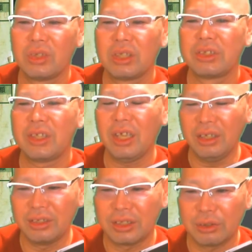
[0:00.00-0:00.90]

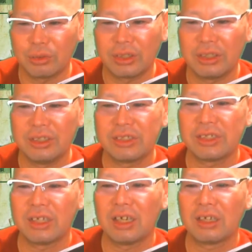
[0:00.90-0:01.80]
天気を気に
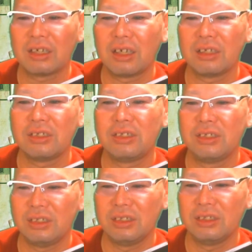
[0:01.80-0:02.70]
せなあかん
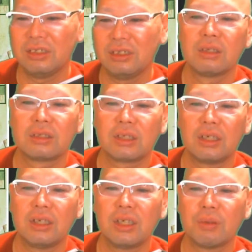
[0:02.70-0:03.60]
しさ
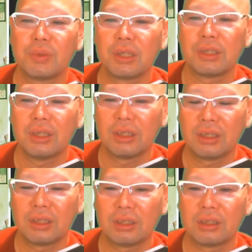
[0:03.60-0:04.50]
らにやっぱり
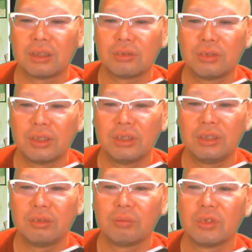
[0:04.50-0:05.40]
ねそれ
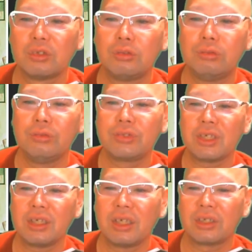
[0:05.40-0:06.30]
に風
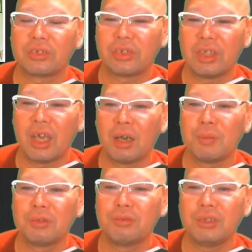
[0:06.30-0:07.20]
車なって
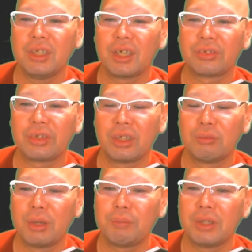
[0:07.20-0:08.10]
雨降りやったら
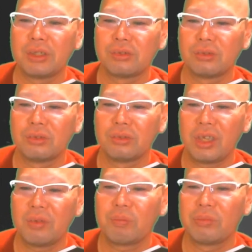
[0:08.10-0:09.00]
やっぱりその
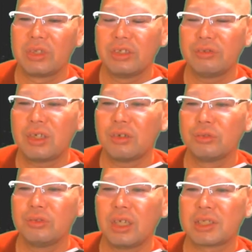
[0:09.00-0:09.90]
ね床
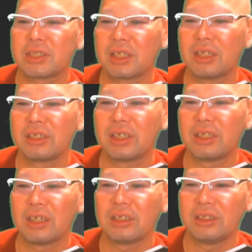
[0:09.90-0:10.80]
を濡らしたらいけ
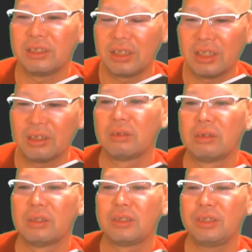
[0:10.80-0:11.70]
ないん
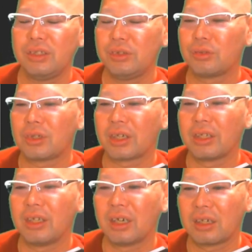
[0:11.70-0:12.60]
でシードか
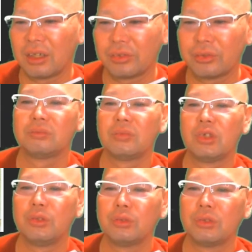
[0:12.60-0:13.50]
けなあかんと
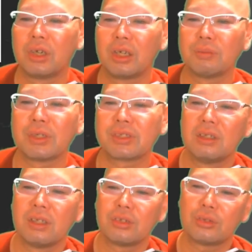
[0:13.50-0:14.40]
いうのがありまし
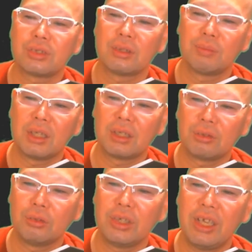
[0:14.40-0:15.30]
たそしてまあ
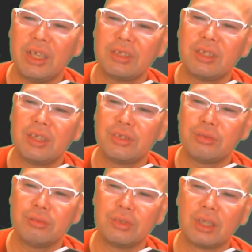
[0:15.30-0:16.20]
ねこの平成
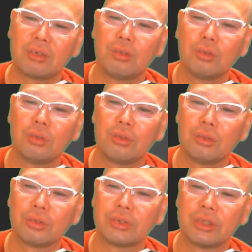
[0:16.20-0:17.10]
10年この
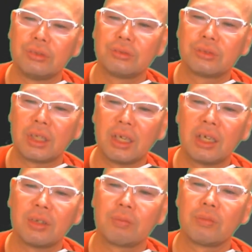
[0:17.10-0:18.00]
頃って言うた
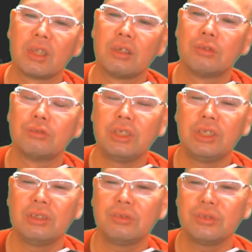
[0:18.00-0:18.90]
ら
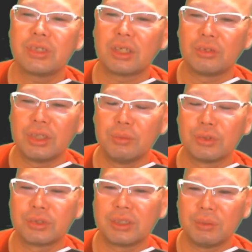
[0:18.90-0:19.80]
ウイング車の荷
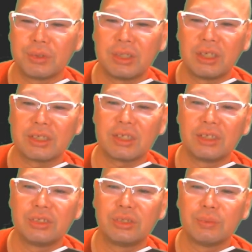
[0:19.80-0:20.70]
物でも平車
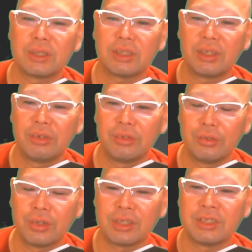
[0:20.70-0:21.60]
に積まされる
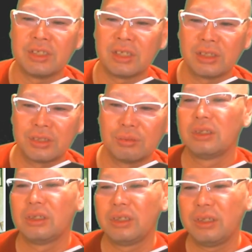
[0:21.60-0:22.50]
ような時代です
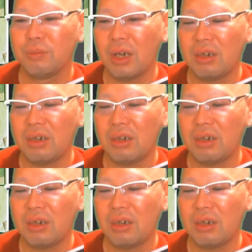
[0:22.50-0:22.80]
今